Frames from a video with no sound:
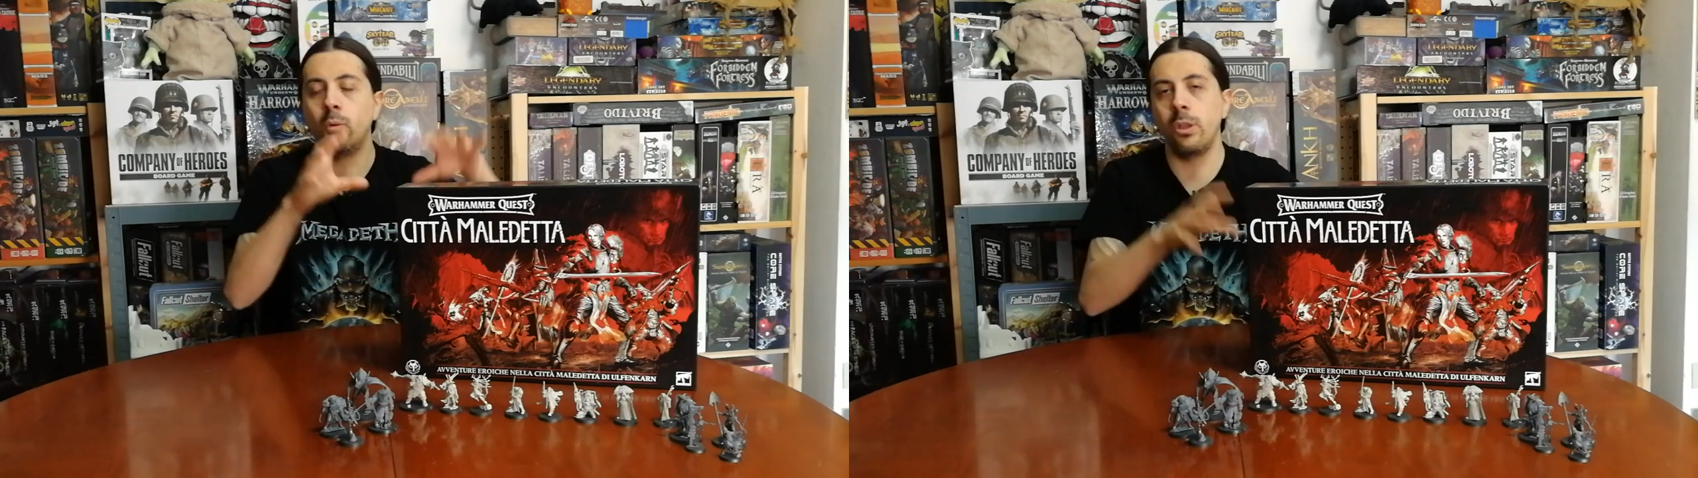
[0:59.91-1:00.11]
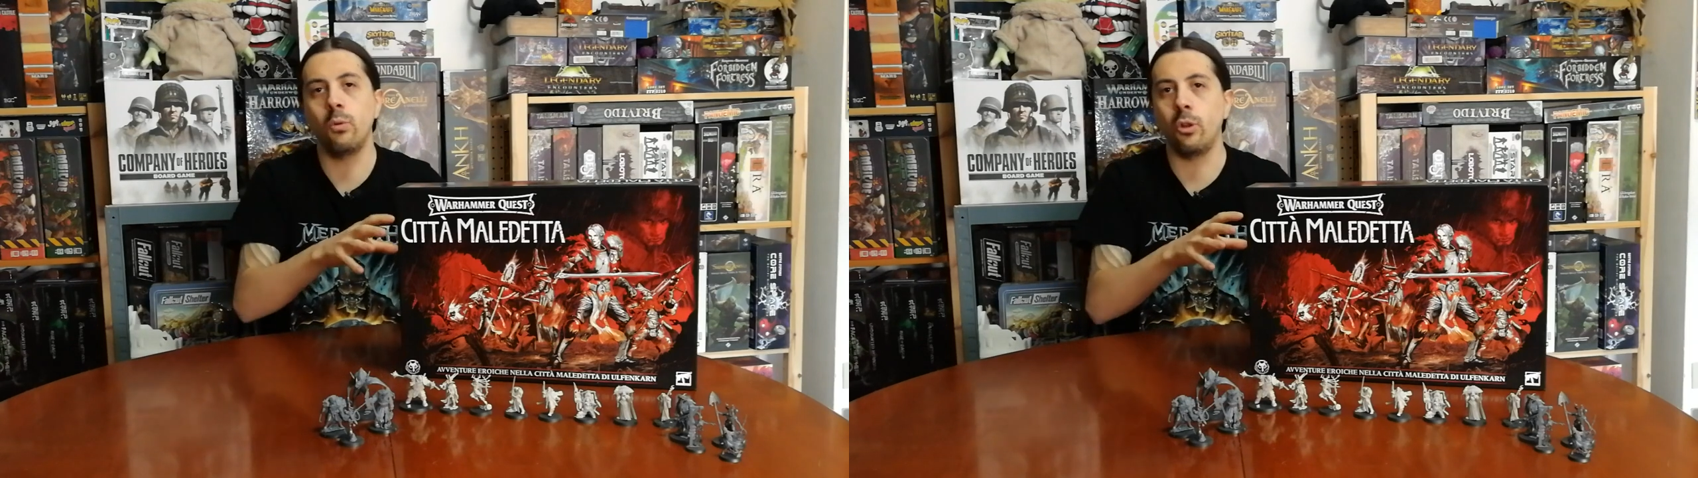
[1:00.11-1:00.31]

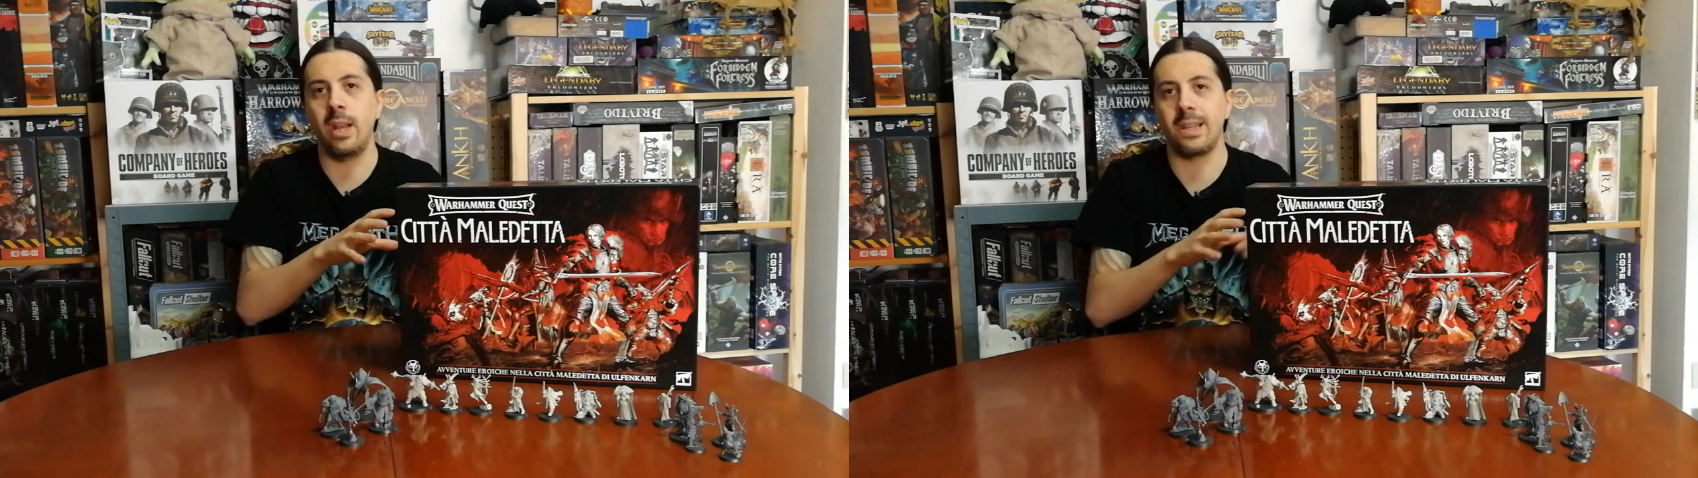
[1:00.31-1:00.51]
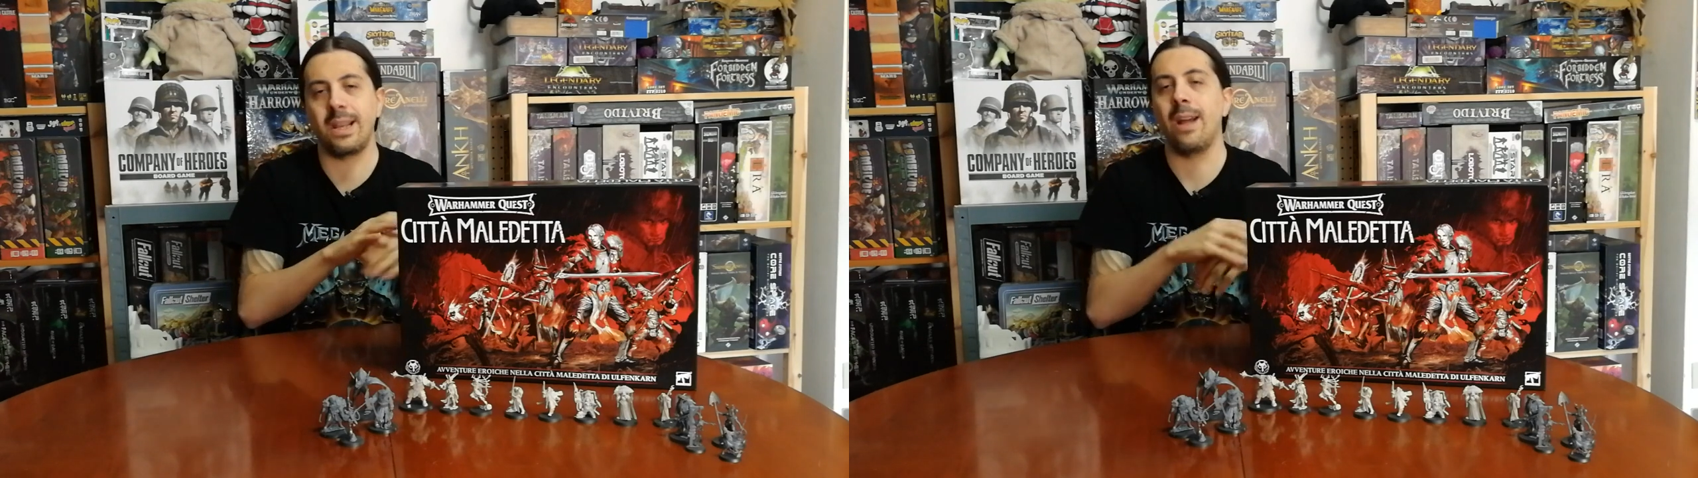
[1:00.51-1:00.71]
contenuto
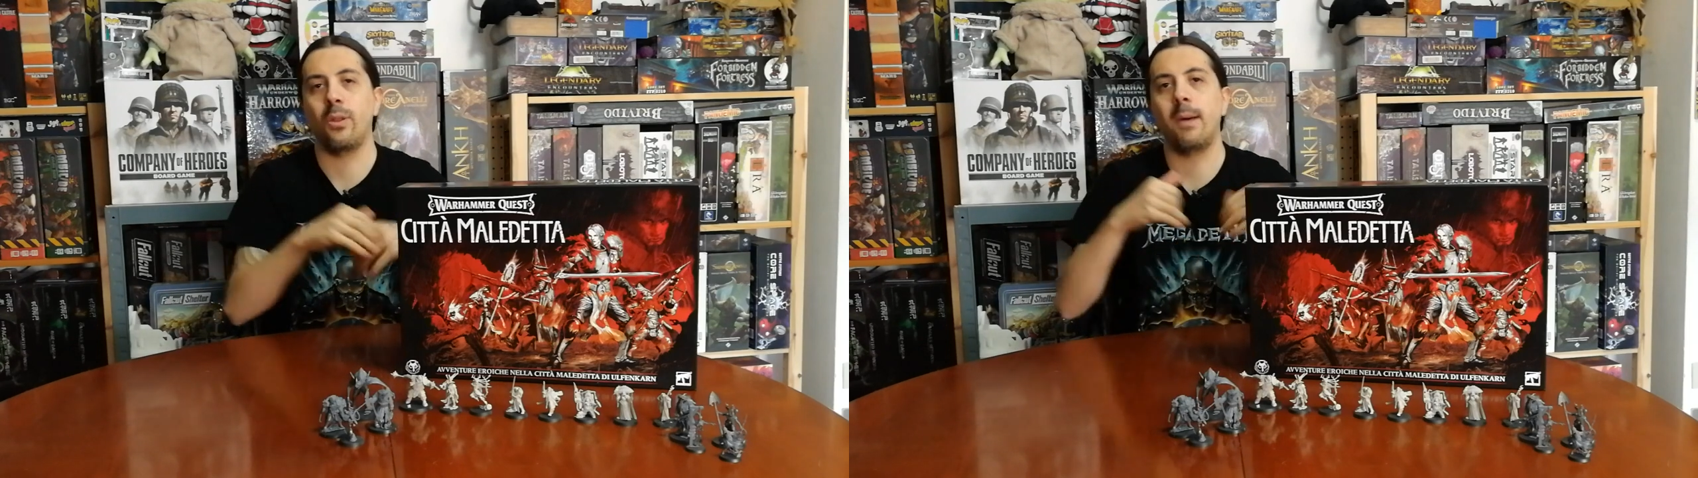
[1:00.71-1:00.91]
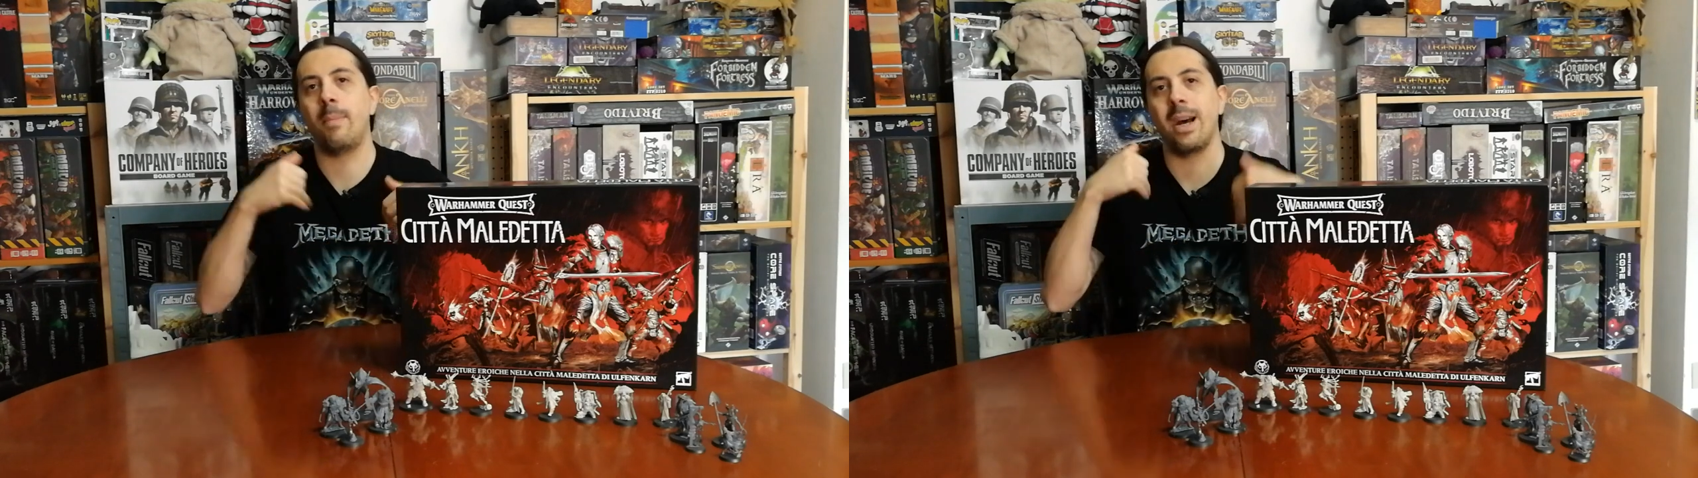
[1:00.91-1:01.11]
della
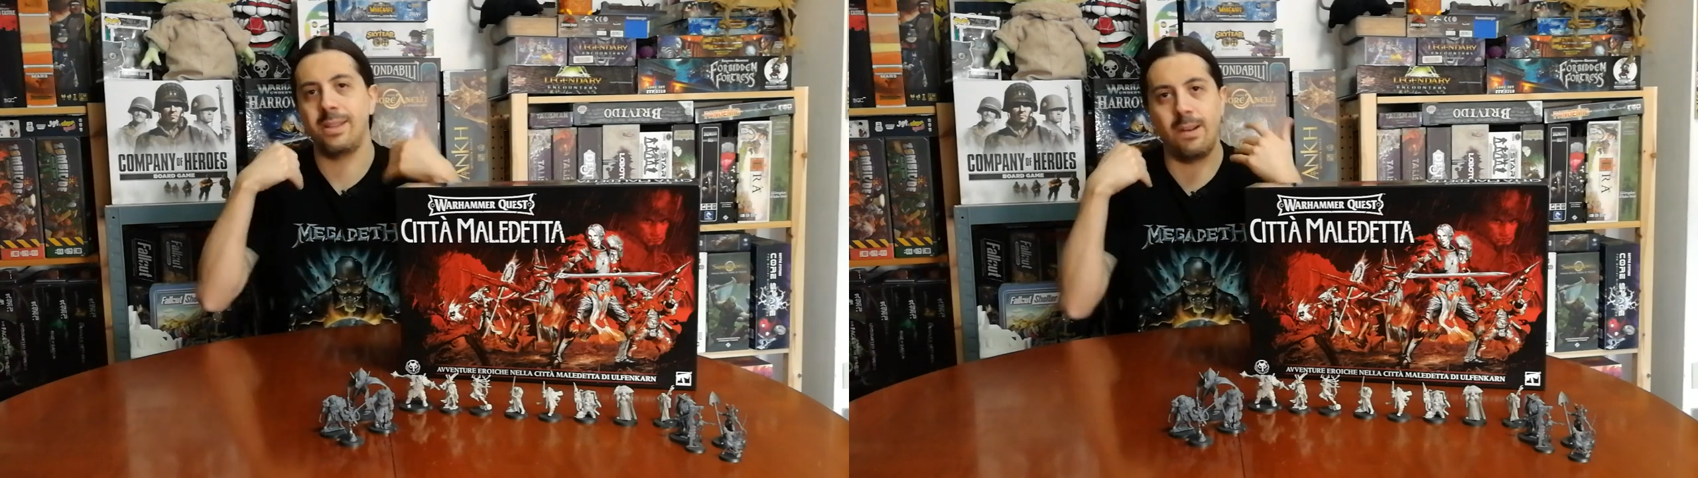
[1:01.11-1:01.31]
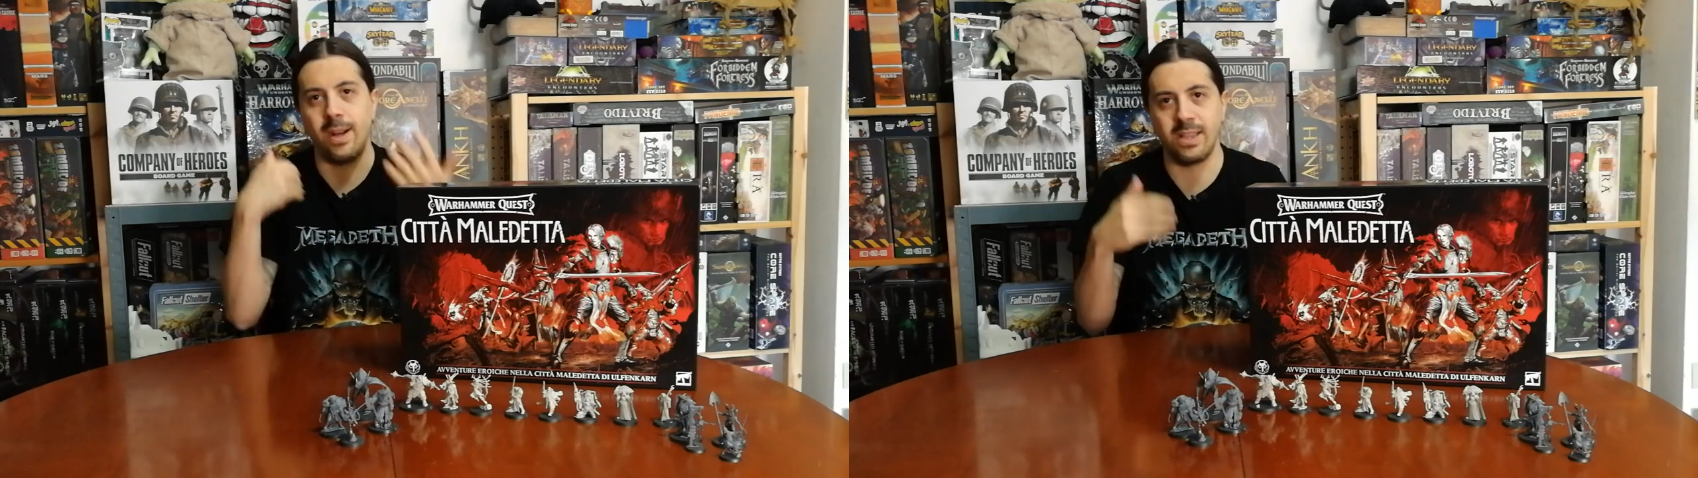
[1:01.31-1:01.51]
scatola
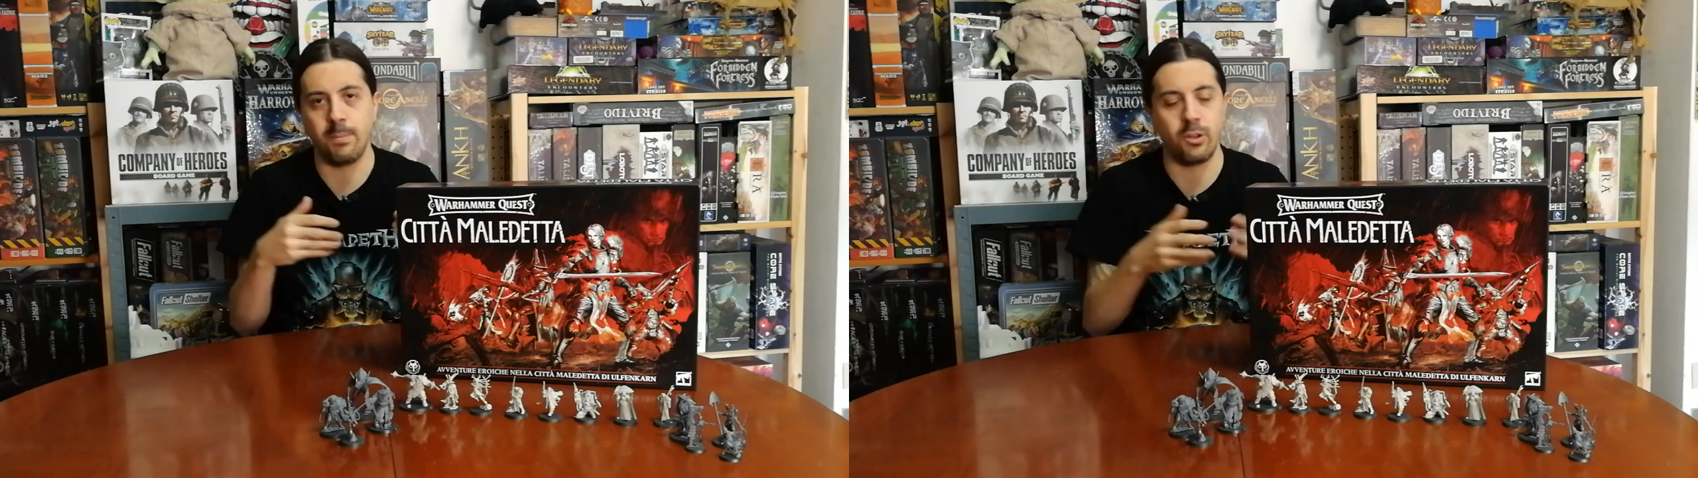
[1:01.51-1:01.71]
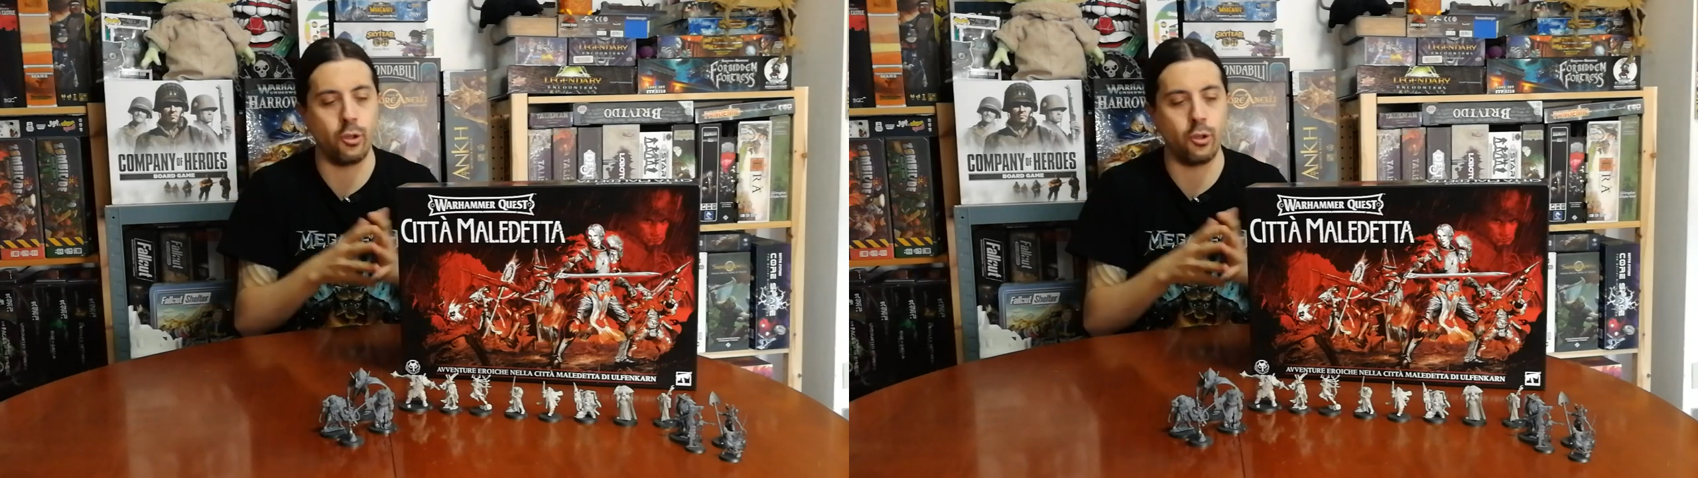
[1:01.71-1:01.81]
basta e avanza per